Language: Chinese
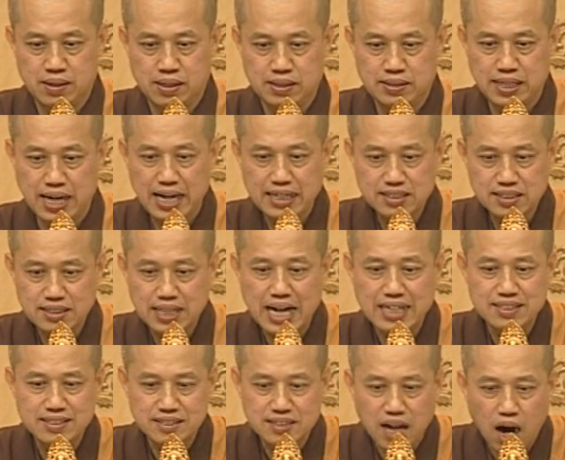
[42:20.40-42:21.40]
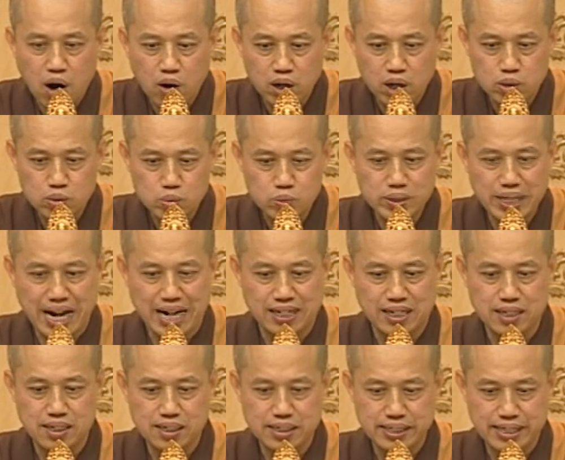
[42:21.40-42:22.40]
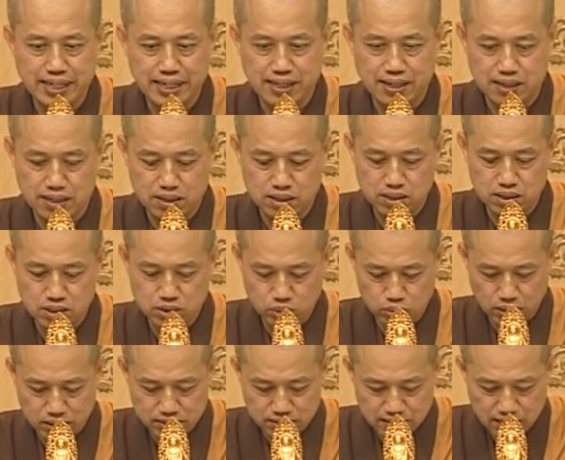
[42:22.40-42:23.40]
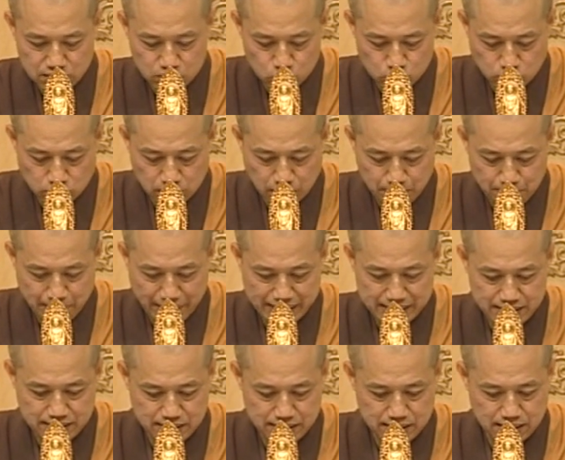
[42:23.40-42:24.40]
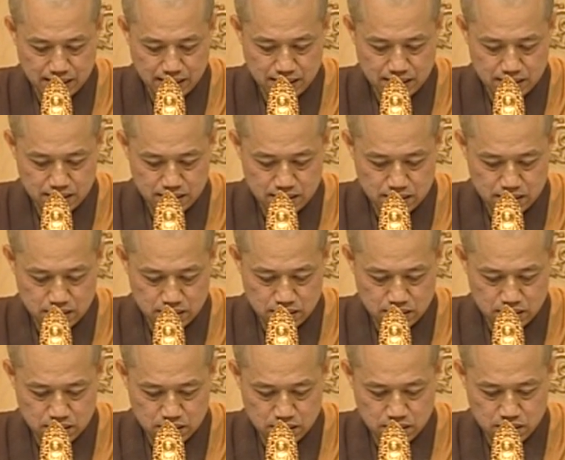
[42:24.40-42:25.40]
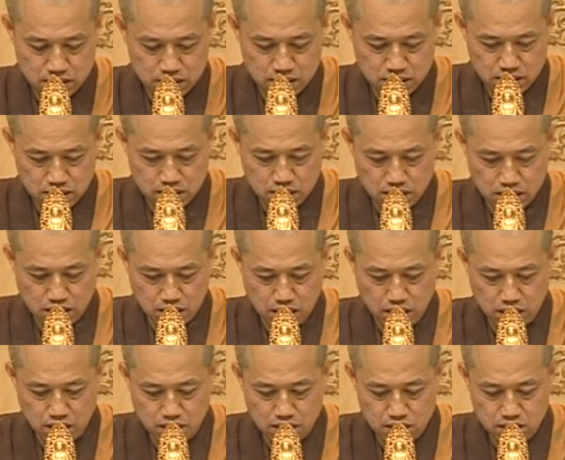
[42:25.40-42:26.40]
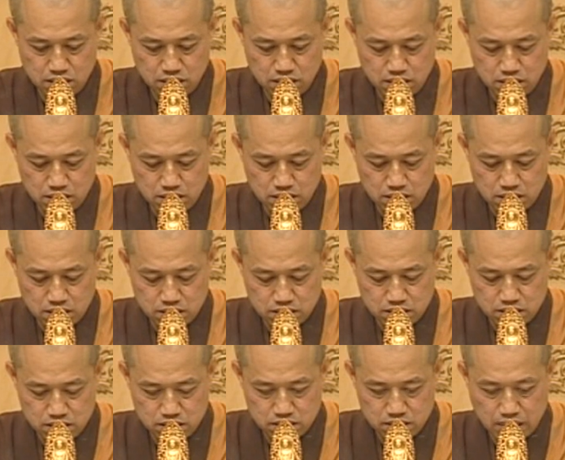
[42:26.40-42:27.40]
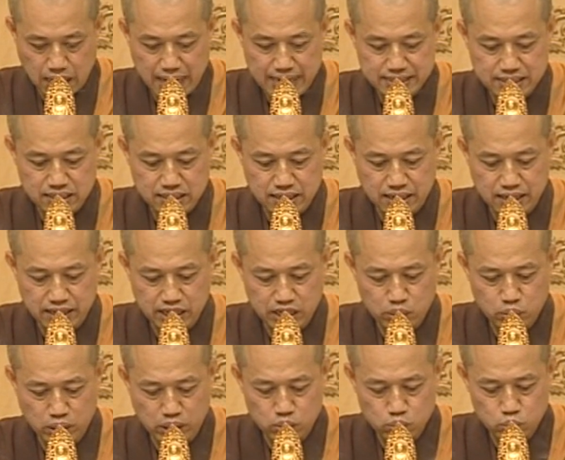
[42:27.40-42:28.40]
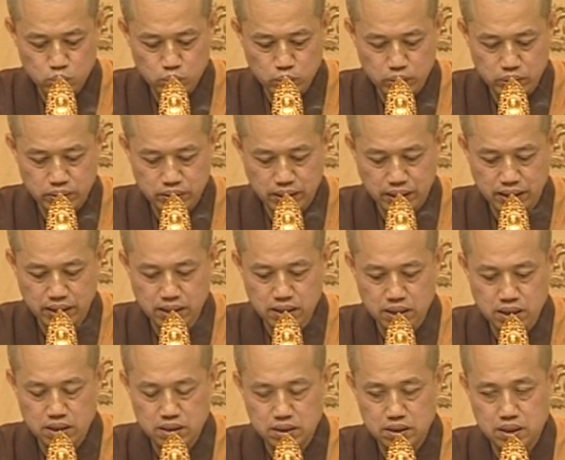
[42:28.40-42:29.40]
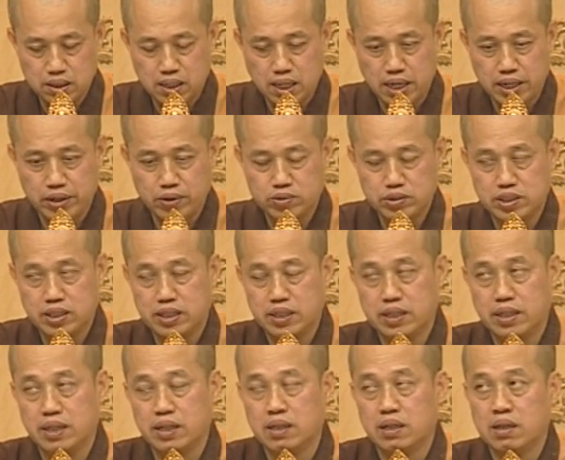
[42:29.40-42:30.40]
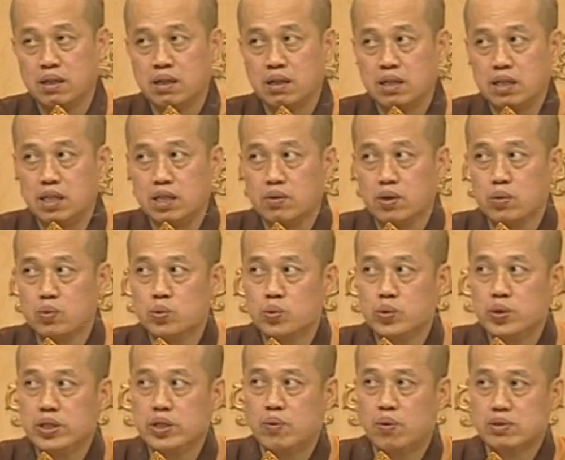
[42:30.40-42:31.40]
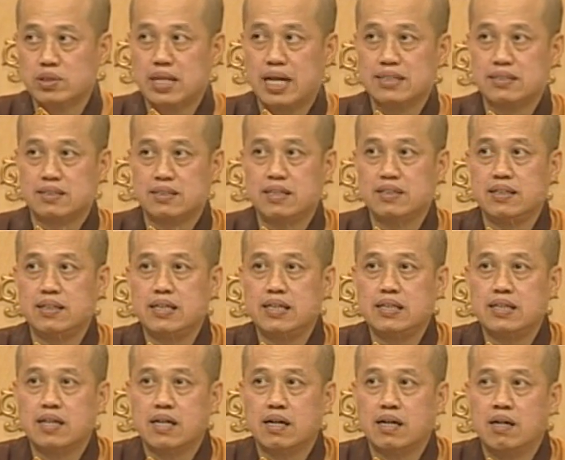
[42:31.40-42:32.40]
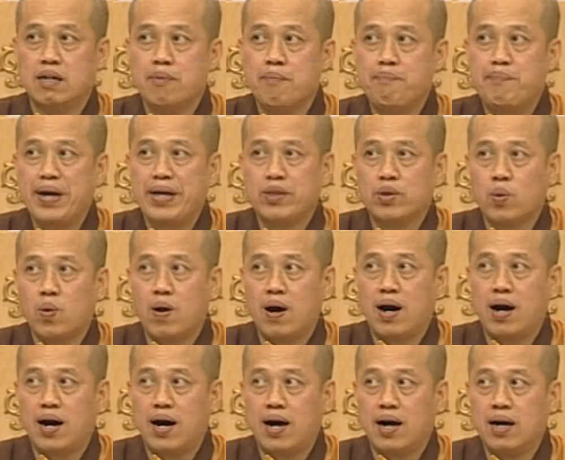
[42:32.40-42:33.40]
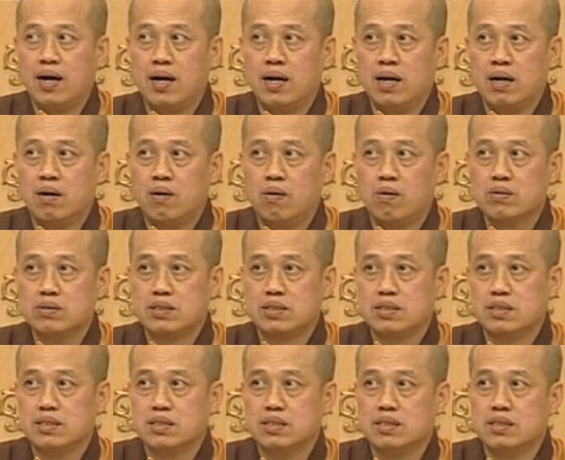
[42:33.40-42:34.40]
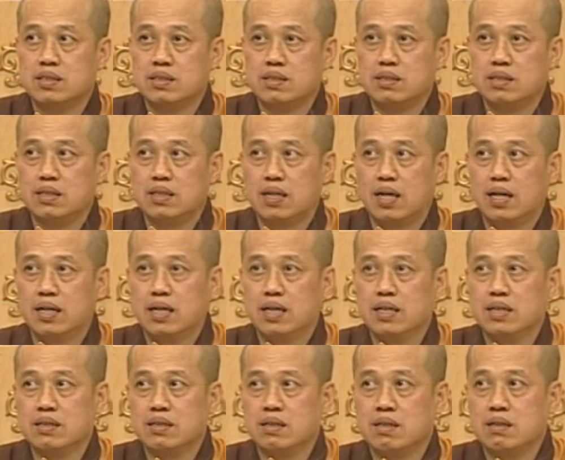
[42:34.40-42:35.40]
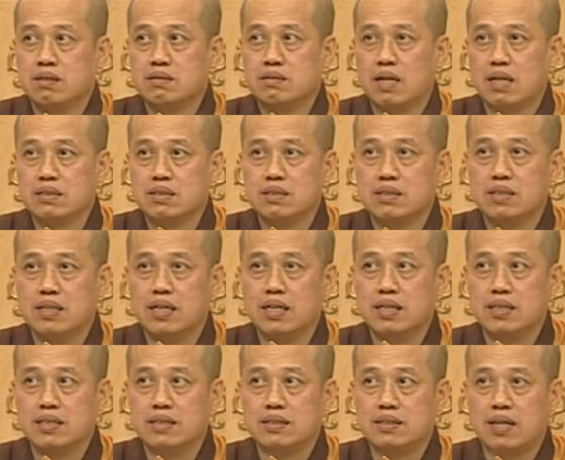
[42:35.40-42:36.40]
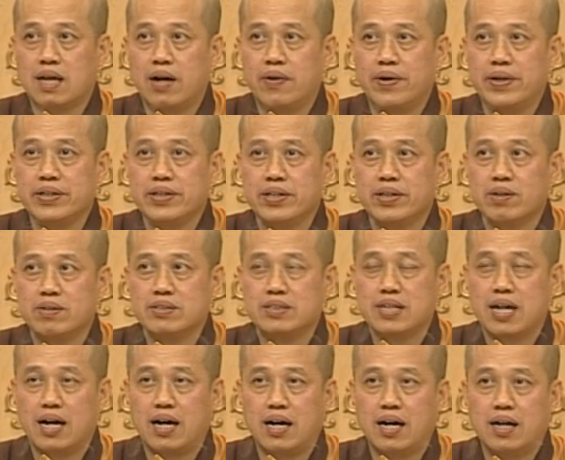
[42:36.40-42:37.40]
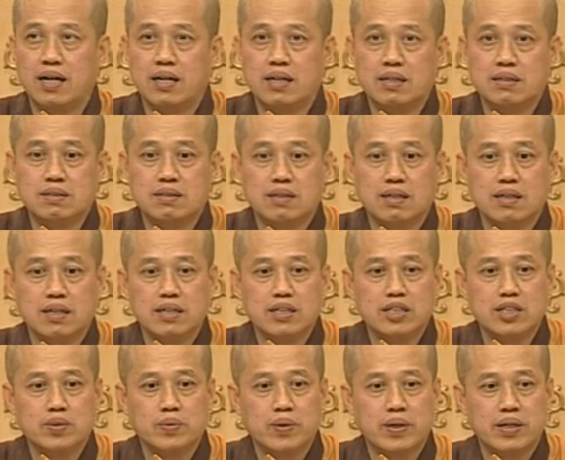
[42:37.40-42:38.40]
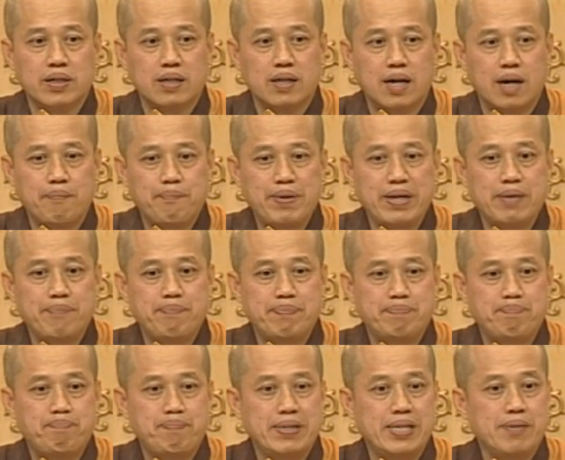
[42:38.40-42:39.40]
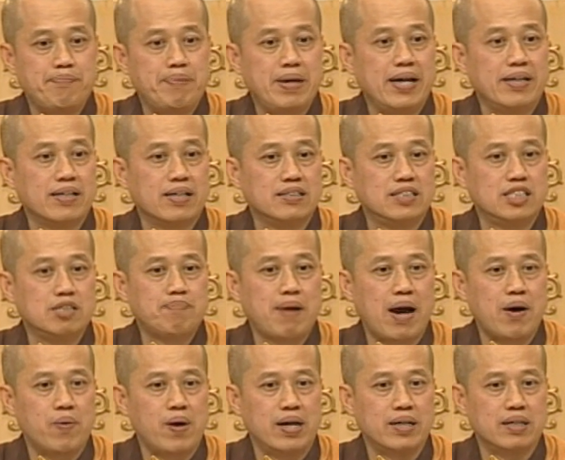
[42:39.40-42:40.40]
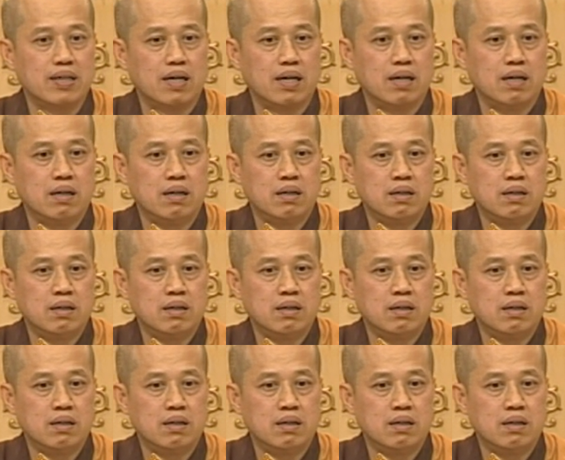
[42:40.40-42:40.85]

现在是他造了无量的恶业了，所以生出这个悲心呢。啊，他已经呢，因为五欲呢，你看了有些呢，因为五欲或是他身体的变化，啊，或是你看呢，上次呢，台湾也有讲啊，这个人因为啊被被骗了几百万了，